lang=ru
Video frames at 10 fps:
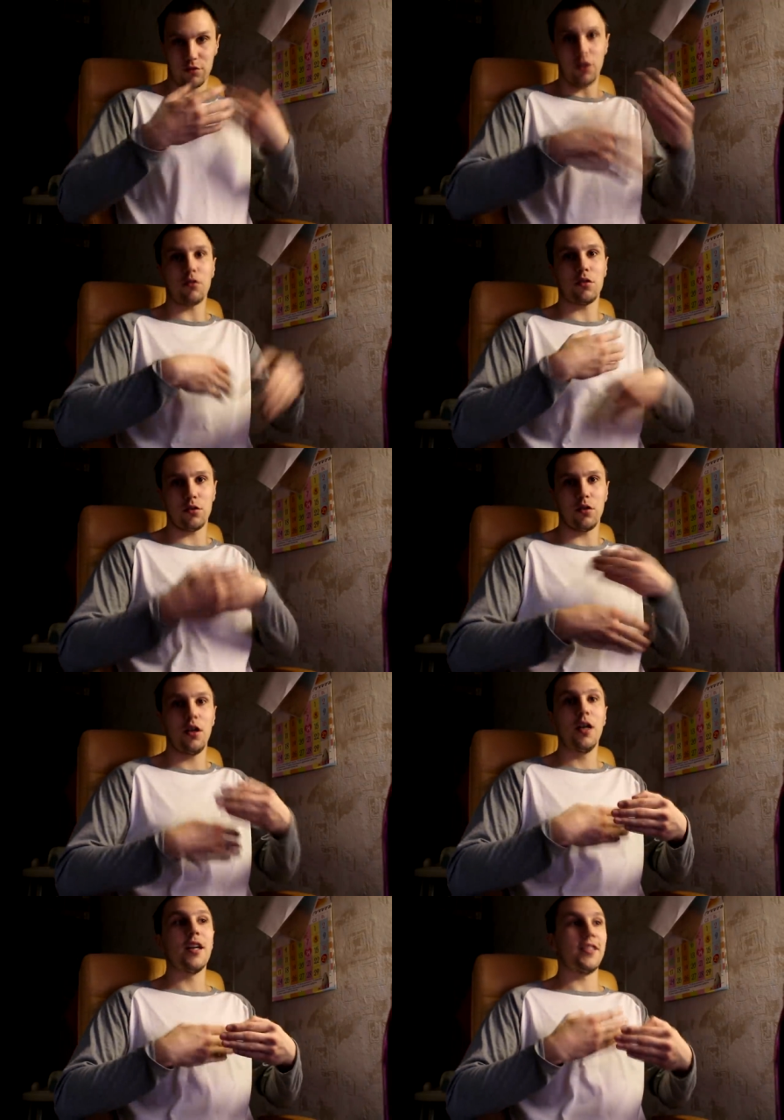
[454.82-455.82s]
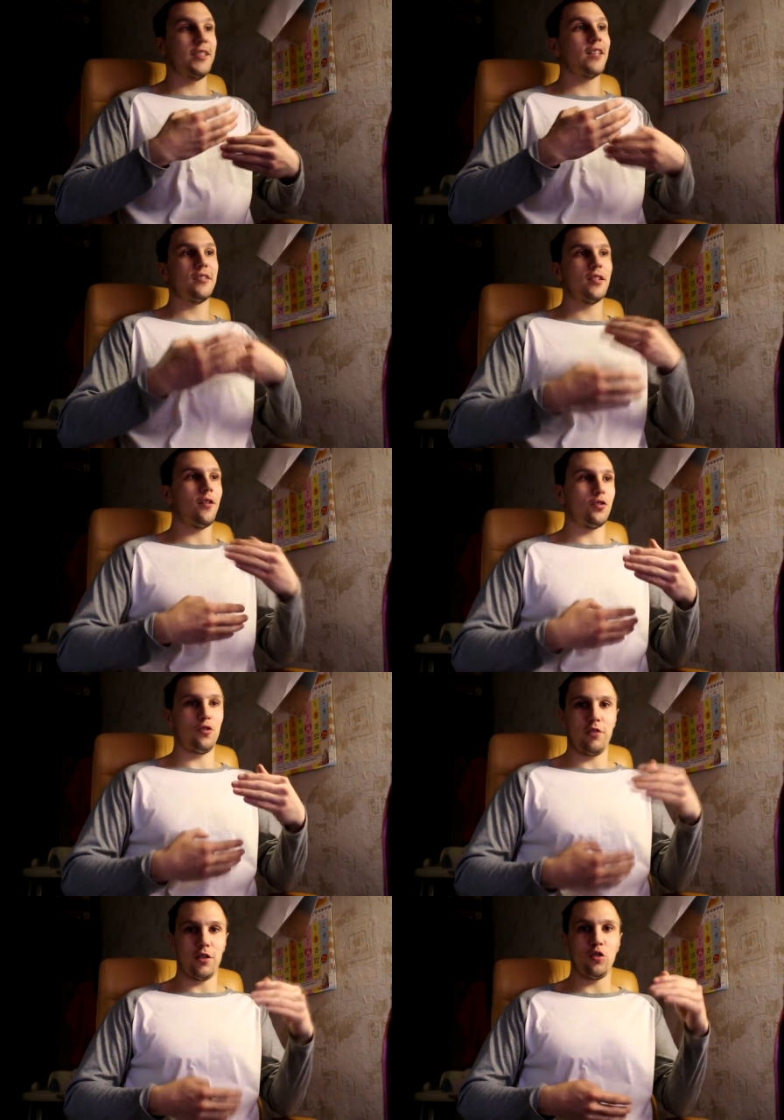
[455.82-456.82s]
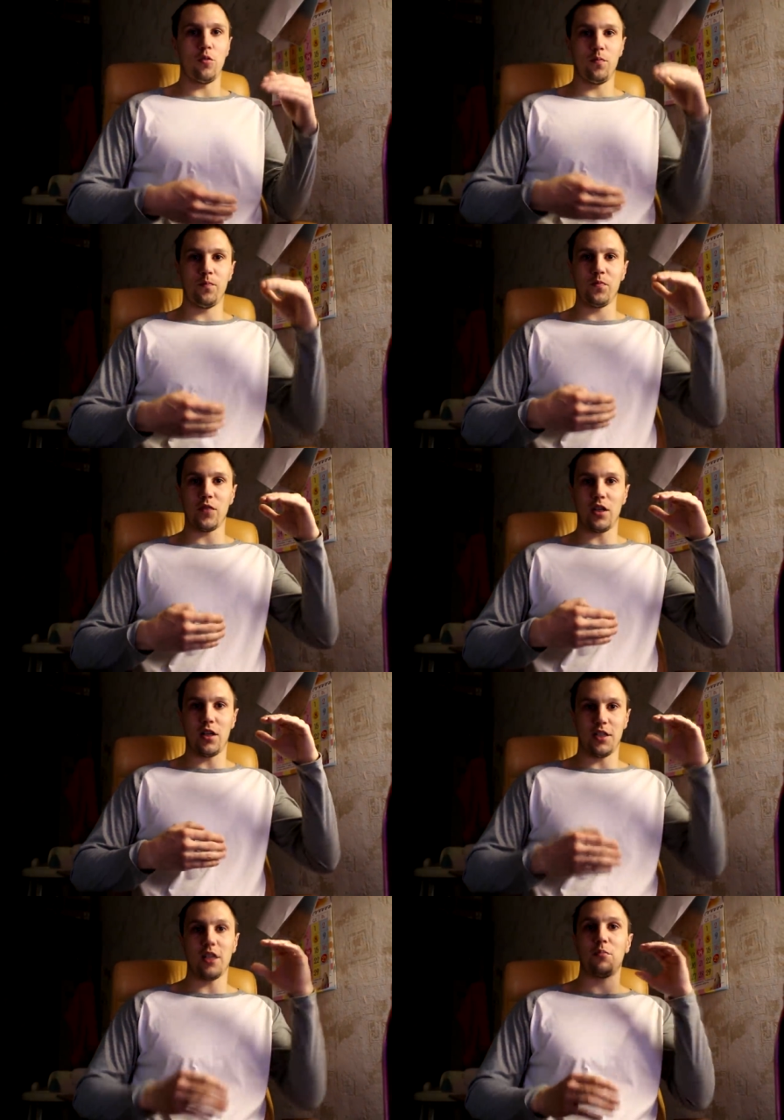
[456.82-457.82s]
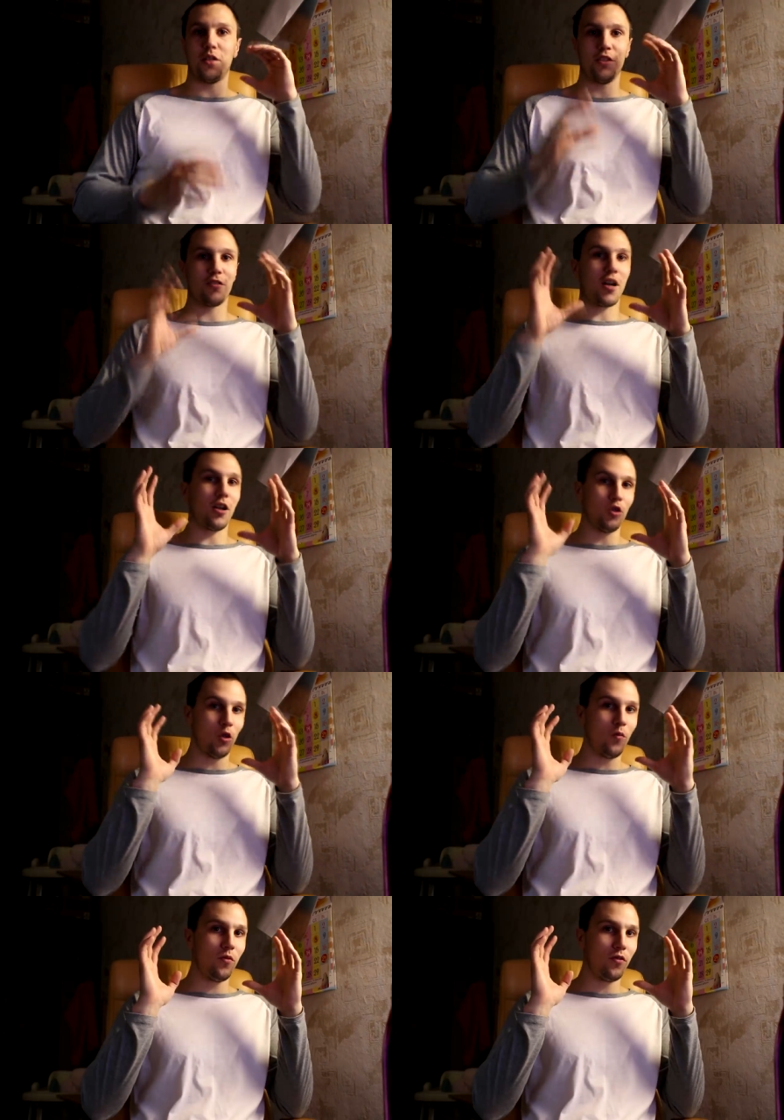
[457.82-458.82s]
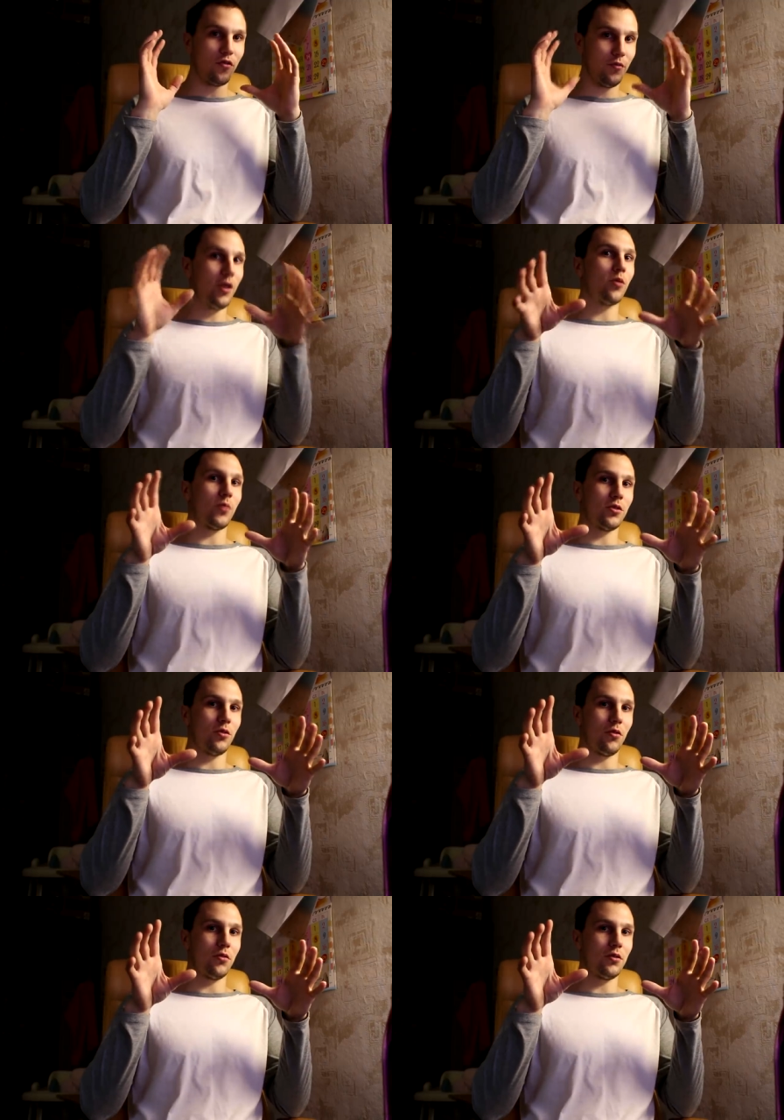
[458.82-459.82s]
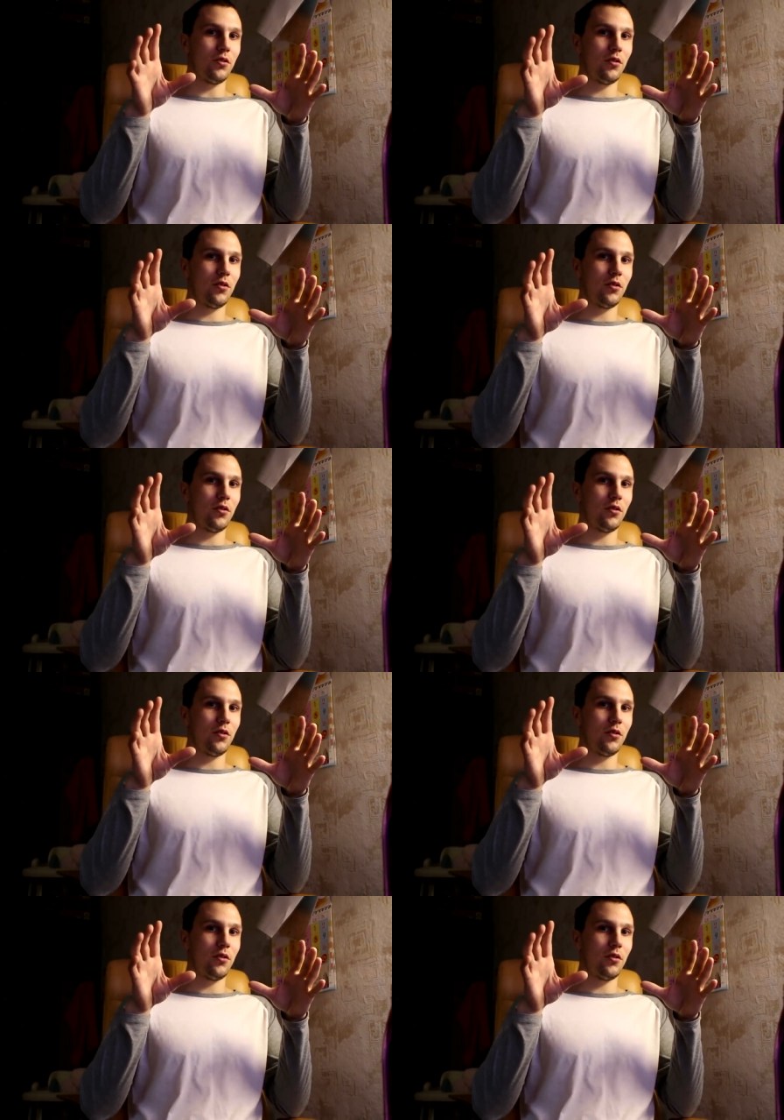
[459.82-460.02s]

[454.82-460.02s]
так вот э, я знал, что если дом, э, я планировал как дом в миллион построить.